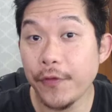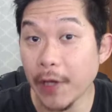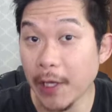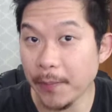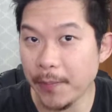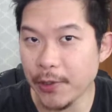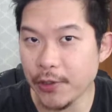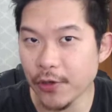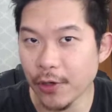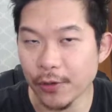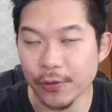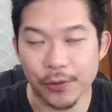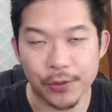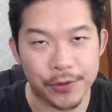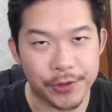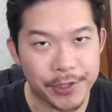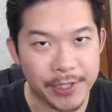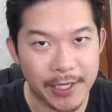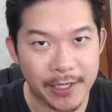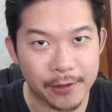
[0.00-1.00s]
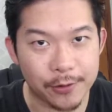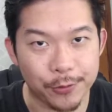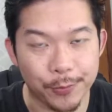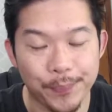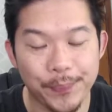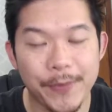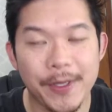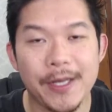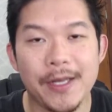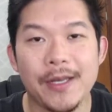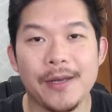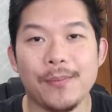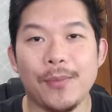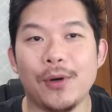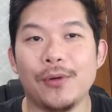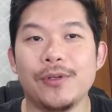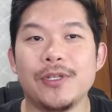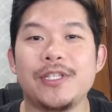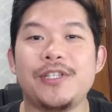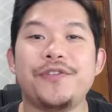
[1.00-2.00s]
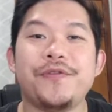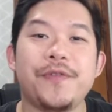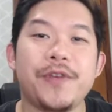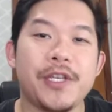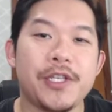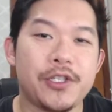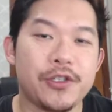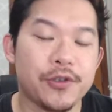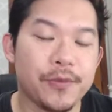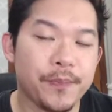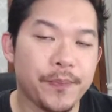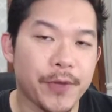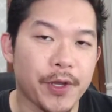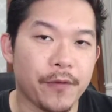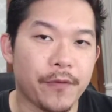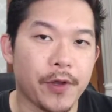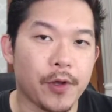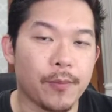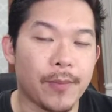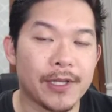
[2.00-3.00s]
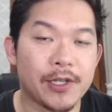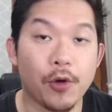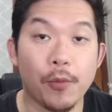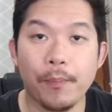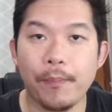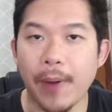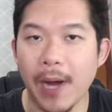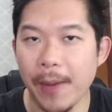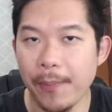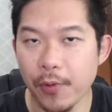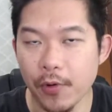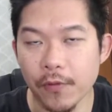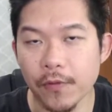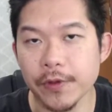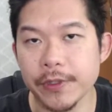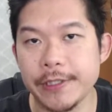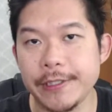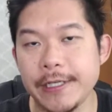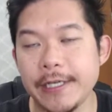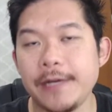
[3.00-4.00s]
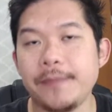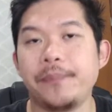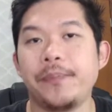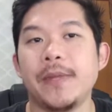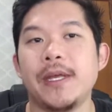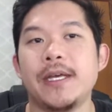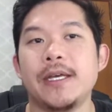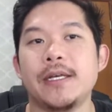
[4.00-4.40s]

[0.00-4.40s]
Fala pessoal, tudo certo? Bom, nesse vídeo eu venho bater um papo com você